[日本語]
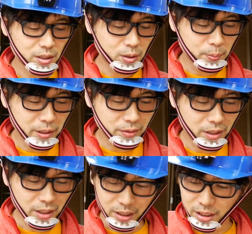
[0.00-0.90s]
で600
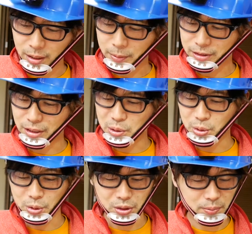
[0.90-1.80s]
円払いまして
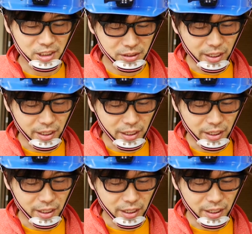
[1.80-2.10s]
入場しまし